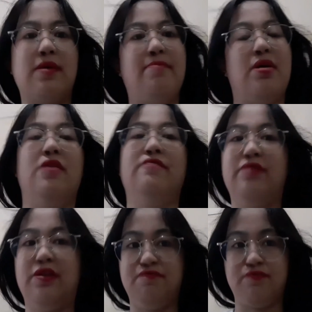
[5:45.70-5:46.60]
sa mga
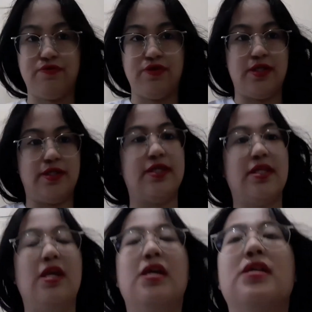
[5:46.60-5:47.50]
favorites.
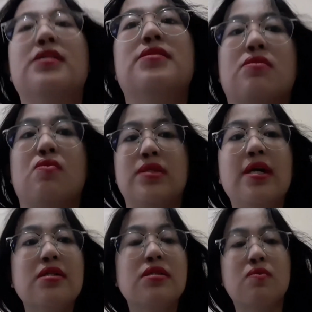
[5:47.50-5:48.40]
The
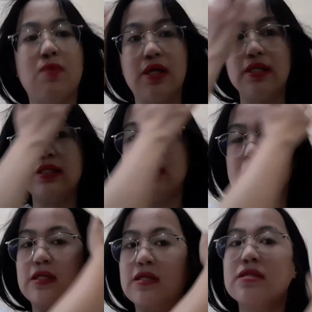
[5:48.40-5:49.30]
next one
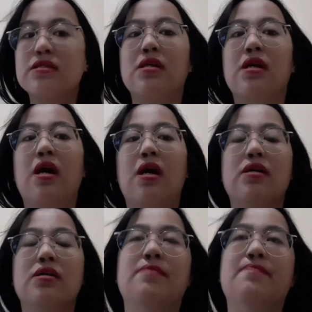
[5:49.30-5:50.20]
is,
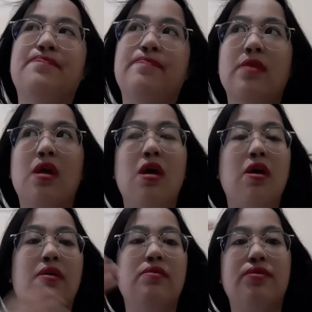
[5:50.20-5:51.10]
um,
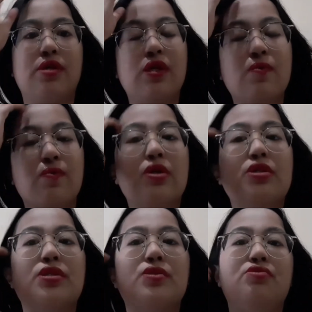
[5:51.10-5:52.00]
three
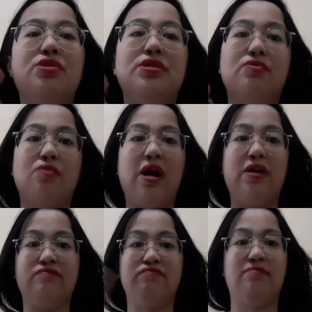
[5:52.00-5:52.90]
words to
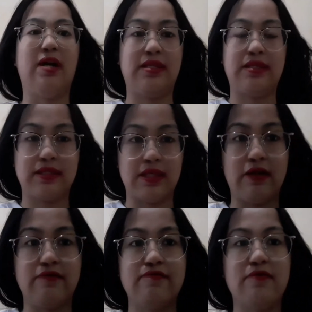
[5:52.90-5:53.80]
describe myself.